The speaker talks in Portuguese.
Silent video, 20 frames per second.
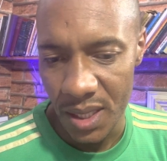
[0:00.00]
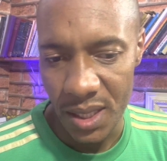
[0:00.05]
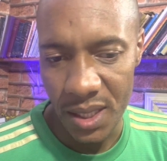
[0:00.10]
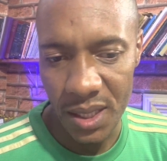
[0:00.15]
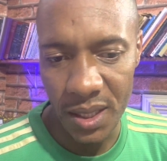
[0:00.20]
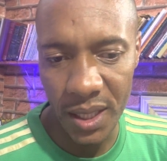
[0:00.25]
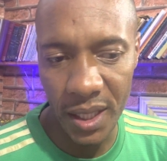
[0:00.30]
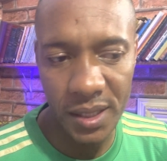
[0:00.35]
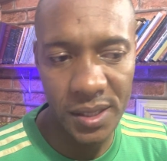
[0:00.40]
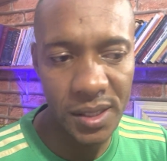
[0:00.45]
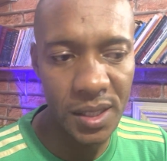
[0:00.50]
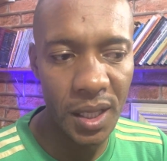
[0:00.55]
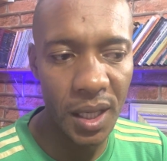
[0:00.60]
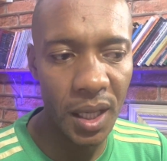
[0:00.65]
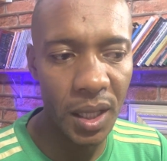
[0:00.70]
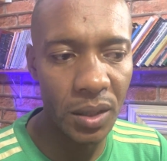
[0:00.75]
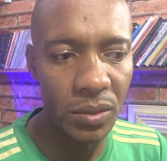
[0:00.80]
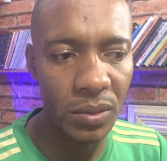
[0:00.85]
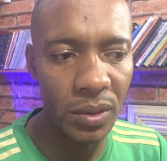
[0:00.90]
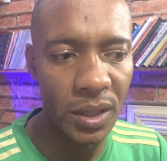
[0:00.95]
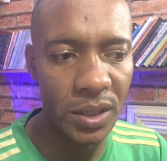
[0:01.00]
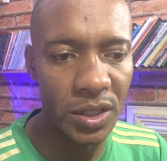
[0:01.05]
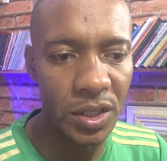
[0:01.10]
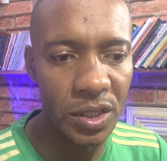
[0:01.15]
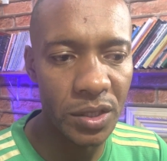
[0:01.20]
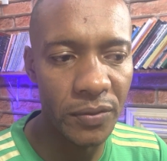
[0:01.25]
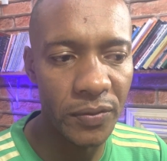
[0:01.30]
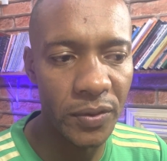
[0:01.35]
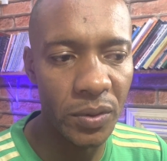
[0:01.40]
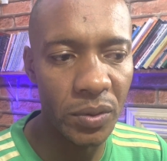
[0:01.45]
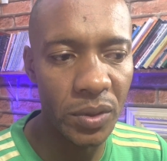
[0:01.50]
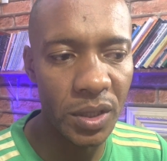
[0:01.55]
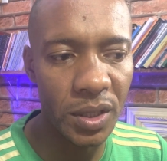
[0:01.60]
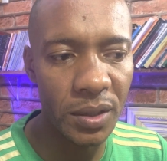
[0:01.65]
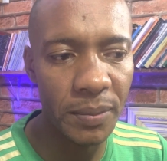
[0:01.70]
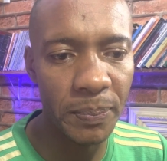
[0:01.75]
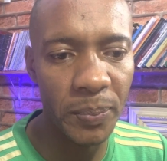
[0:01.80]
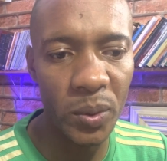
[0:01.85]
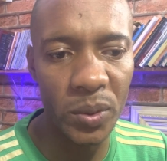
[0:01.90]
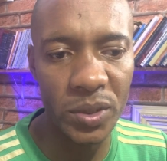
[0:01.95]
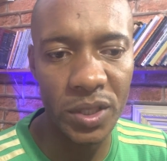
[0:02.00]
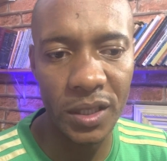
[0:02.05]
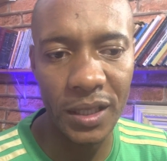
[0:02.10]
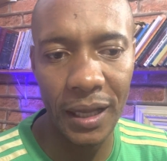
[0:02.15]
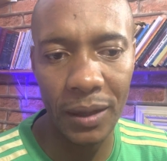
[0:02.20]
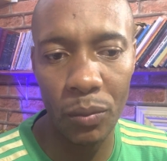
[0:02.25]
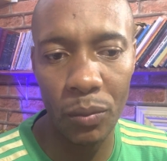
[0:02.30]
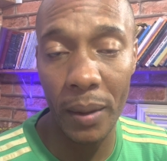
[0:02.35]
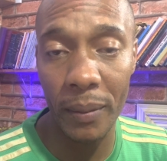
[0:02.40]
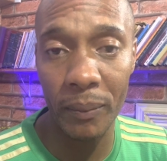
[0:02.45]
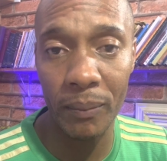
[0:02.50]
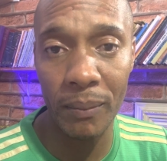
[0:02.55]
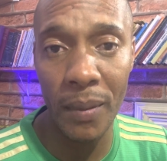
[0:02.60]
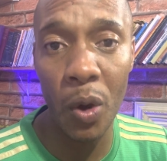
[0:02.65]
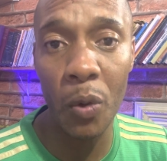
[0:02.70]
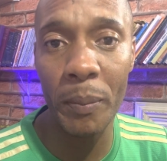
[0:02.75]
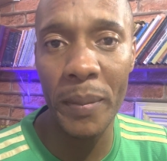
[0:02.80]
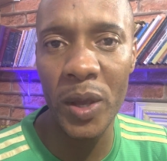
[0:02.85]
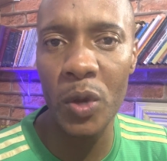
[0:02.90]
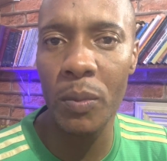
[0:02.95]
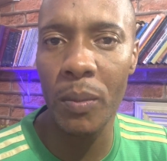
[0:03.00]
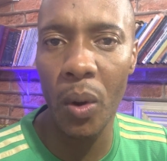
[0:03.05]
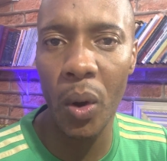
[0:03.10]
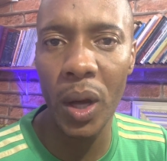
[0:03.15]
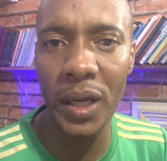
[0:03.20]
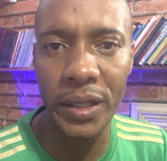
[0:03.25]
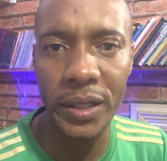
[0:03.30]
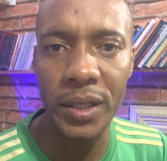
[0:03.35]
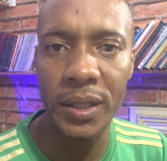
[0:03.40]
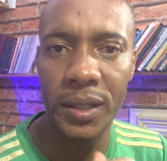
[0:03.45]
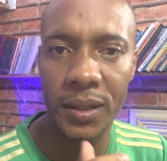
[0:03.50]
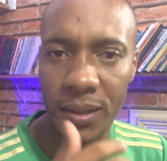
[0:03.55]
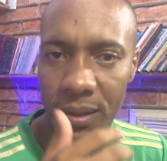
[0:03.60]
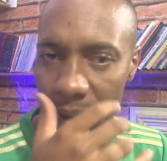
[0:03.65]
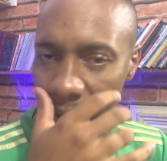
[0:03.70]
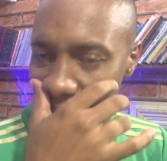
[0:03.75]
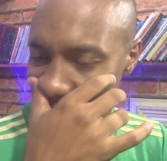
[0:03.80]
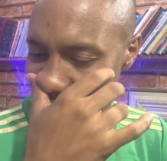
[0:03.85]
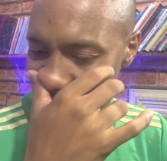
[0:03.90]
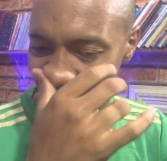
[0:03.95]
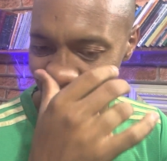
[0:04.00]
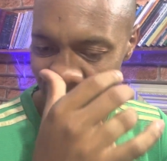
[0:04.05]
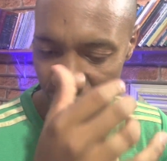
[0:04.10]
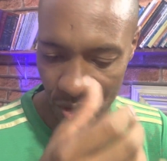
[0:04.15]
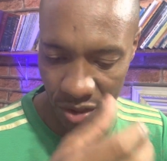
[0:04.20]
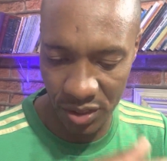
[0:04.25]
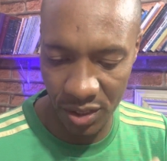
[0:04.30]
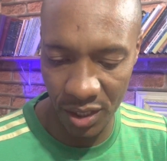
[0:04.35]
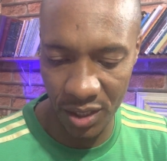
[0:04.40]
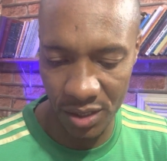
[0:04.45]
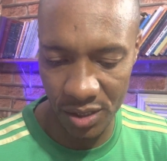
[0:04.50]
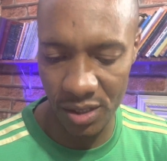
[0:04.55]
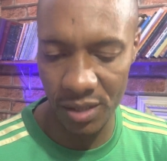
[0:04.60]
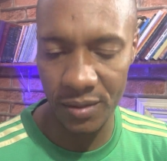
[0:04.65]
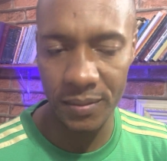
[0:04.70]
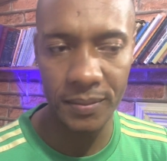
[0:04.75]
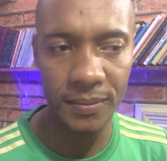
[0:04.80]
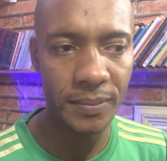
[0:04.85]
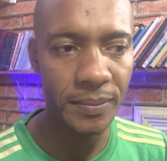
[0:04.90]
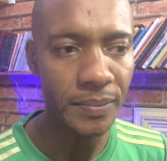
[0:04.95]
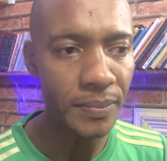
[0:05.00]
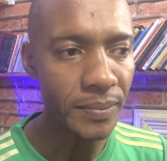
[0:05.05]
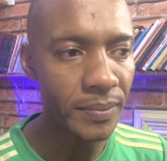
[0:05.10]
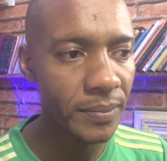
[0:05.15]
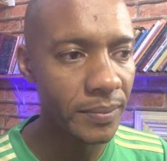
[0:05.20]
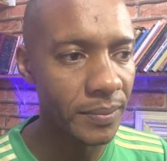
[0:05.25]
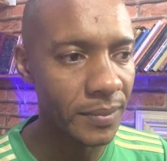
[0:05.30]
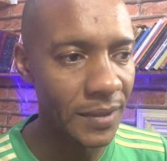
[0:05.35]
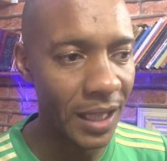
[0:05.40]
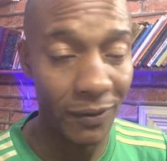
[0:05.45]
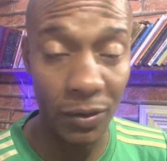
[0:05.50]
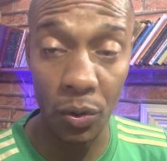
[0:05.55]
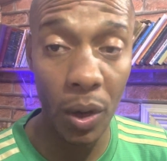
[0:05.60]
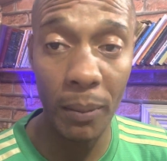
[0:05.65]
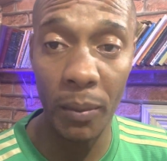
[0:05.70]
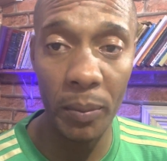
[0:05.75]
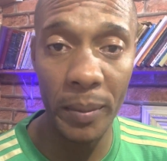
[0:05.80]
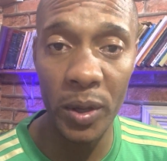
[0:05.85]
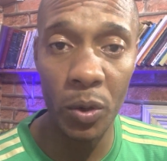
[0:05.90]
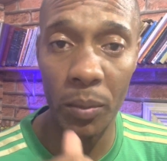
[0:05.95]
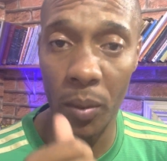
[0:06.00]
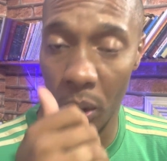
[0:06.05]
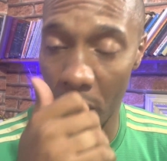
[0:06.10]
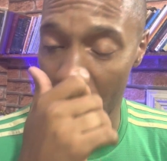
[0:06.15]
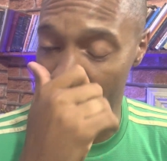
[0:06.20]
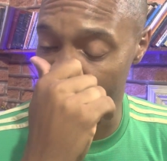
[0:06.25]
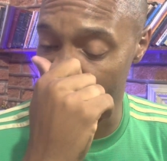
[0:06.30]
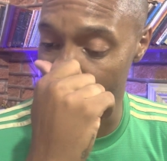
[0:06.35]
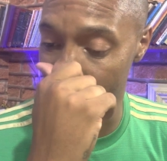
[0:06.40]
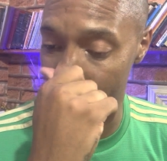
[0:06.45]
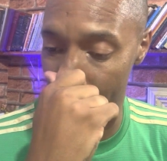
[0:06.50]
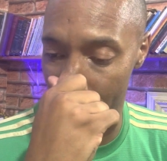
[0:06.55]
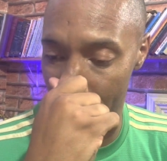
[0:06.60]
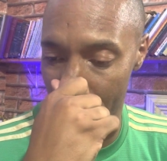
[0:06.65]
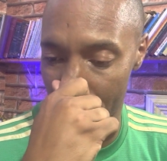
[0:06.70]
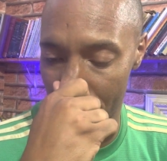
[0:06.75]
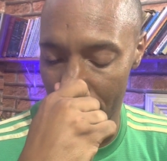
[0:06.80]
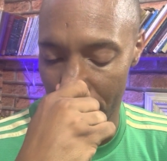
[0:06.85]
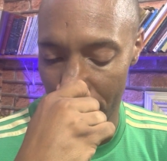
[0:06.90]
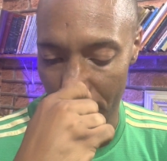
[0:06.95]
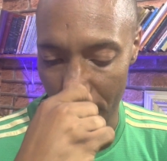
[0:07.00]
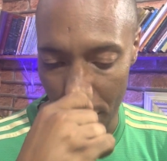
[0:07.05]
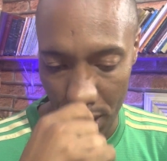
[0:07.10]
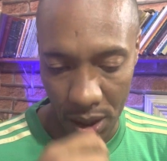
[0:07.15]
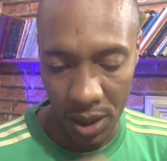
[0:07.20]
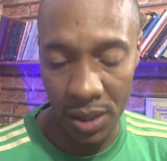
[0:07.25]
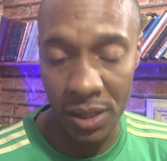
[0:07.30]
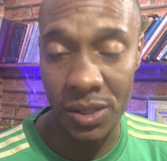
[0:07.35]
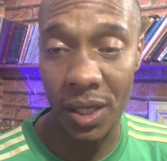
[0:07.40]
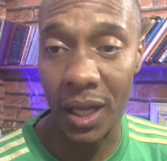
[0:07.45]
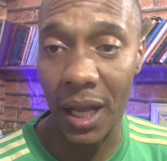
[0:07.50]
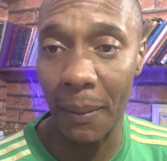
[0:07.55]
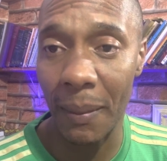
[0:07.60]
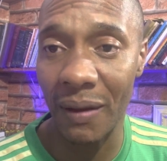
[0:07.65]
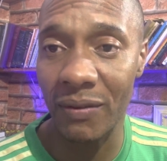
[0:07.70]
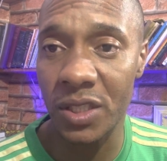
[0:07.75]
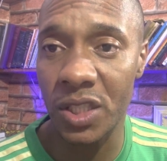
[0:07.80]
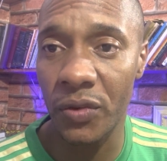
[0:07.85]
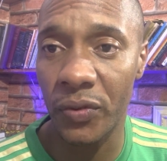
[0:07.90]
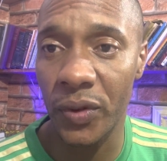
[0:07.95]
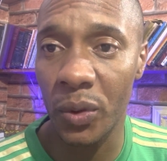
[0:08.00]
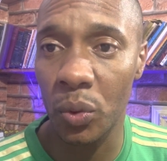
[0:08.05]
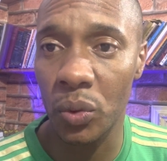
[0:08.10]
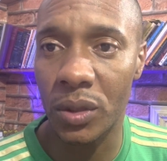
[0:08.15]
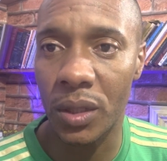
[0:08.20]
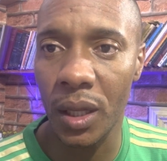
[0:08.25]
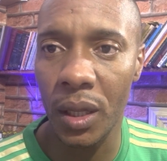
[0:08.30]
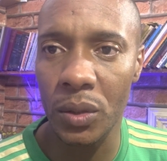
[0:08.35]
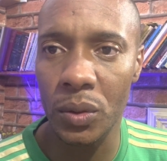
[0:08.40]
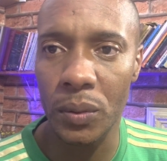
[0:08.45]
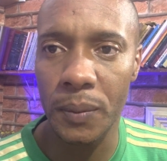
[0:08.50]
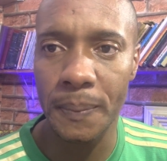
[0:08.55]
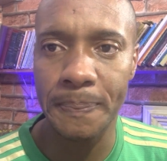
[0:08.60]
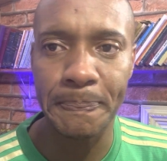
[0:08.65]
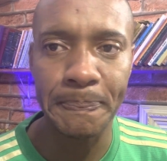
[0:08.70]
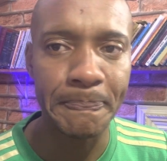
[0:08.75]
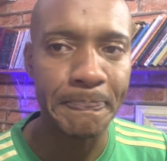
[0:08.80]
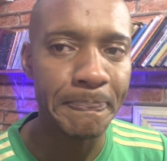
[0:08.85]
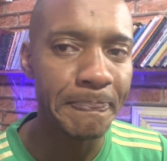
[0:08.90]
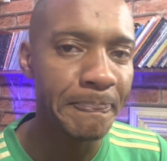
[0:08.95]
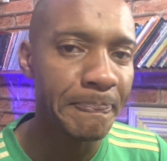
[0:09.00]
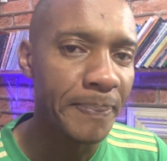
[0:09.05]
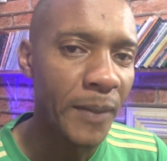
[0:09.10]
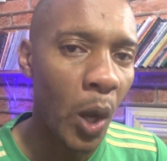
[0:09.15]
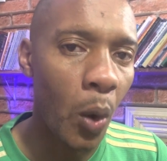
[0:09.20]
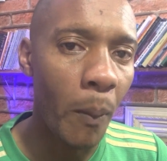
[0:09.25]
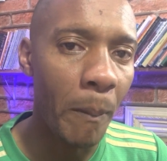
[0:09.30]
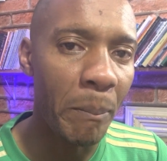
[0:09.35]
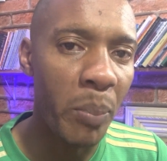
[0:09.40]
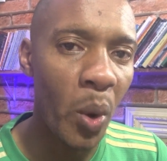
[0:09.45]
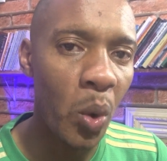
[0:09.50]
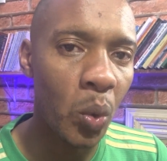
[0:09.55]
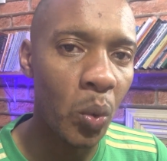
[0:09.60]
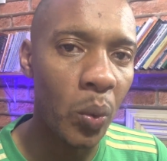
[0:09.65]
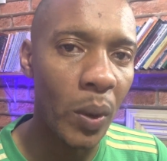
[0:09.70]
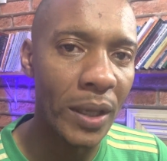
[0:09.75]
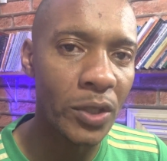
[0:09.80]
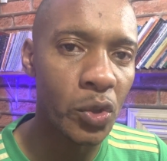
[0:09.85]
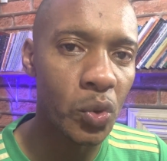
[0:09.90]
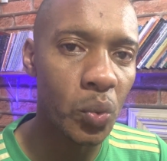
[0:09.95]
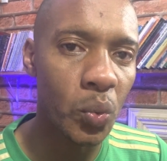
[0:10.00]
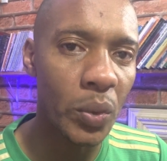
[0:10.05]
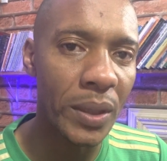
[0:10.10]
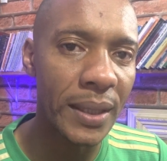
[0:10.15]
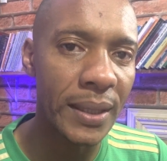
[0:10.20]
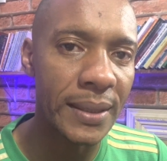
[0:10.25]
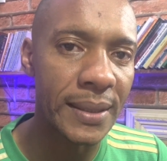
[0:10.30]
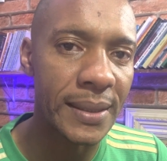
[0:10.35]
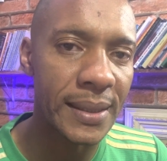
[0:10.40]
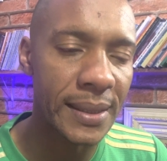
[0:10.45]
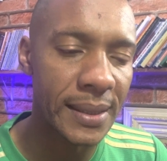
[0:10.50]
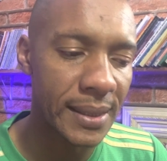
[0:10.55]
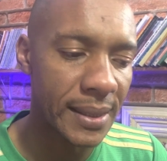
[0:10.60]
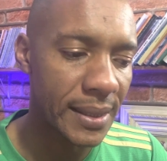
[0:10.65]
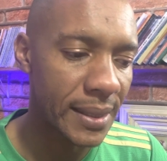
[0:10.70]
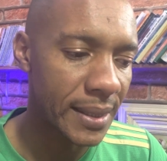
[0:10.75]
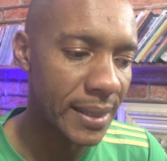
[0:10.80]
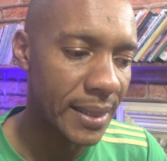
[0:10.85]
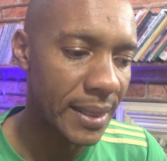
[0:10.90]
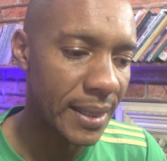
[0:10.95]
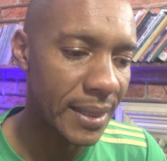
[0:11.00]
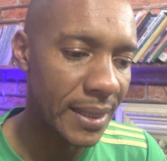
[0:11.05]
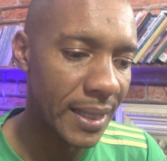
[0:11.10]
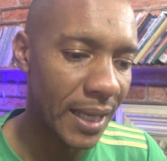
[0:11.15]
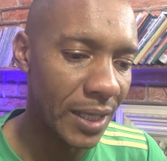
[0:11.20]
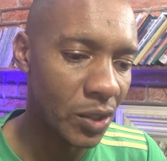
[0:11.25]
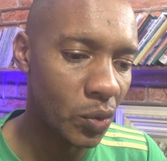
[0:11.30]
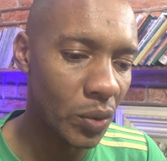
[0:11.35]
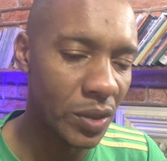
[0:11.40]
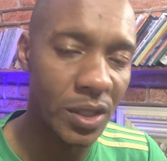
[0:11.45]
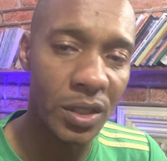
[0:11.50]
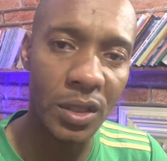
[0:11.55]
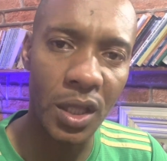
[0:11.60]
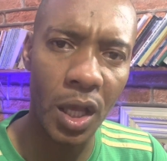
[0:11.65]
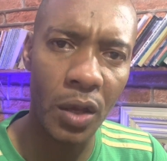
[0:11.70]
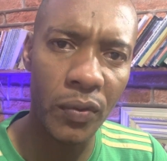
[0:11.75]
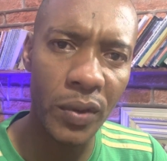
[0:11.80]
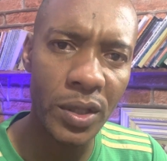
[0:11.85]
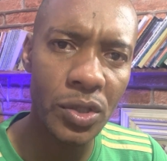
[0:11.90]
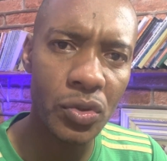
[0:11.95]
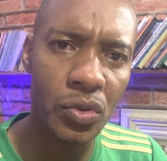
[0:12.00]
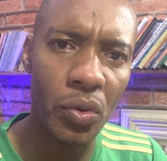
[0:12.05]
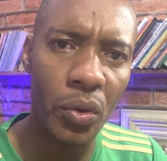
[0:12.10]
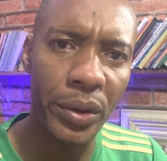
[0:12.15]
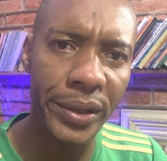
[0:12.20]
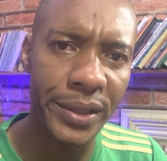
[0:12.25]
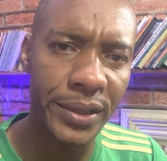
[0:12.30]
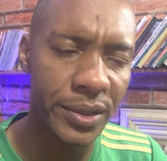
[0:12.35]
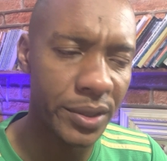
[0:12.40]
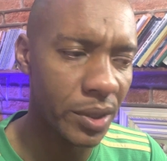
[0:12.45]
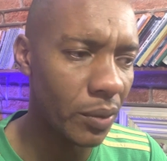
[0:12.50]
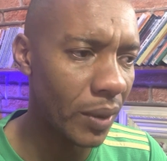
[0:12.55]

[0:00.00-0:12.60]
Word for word: E nesse ano a gente viu que, poxa, tá mão meio mole, né? Posso dizer assim. Tava com a mão meio mole e, e isso acabava dificultando um pouco as suas, as suas intervenções.